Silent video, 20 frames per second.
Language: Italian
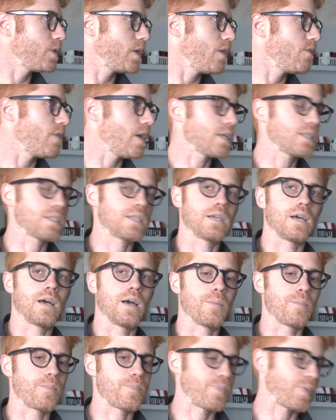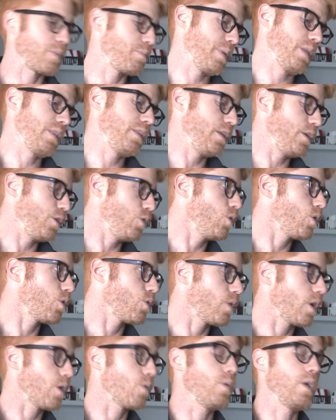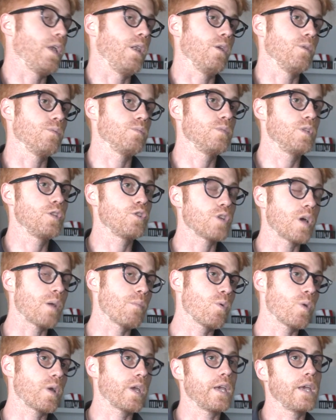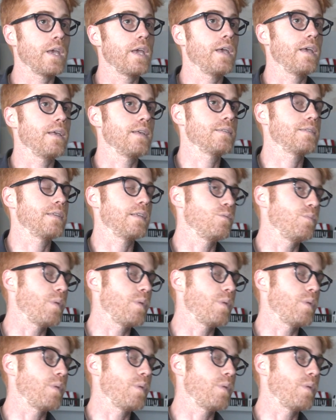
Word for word: e della vasca prediligo ancora quello. Diciamo che se